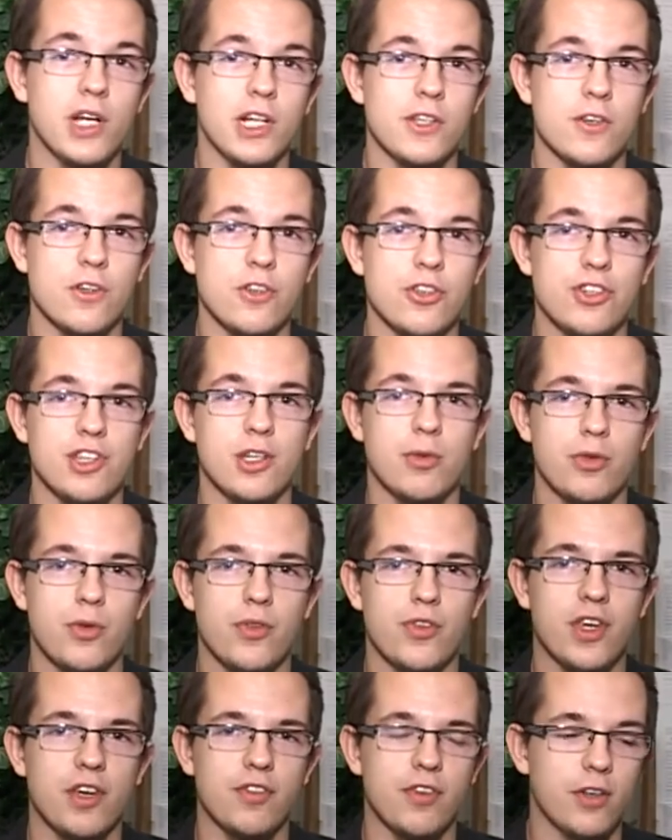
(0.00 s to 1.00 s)
elektronicznych w
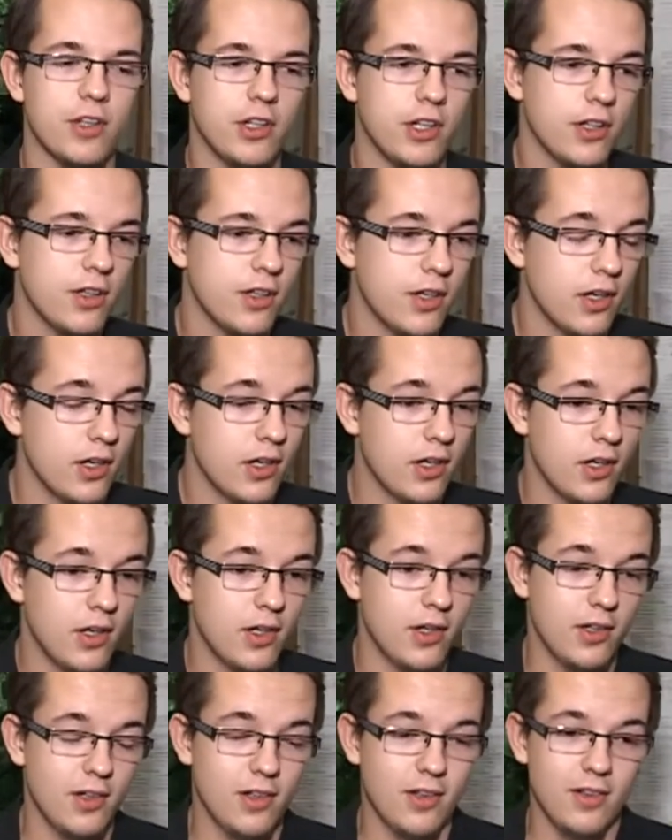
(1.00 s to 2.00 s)
Zduńskiej Woli.
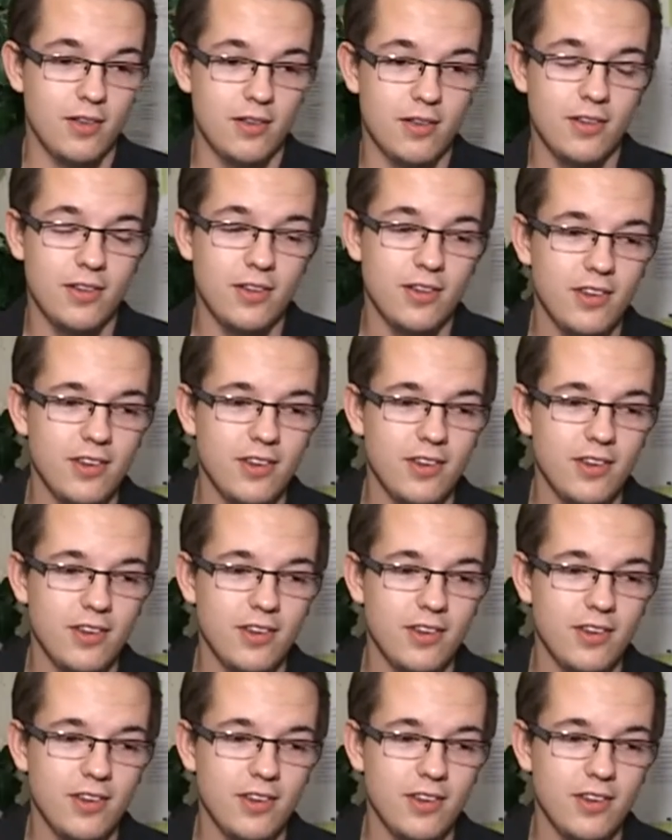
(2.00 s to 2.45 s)
No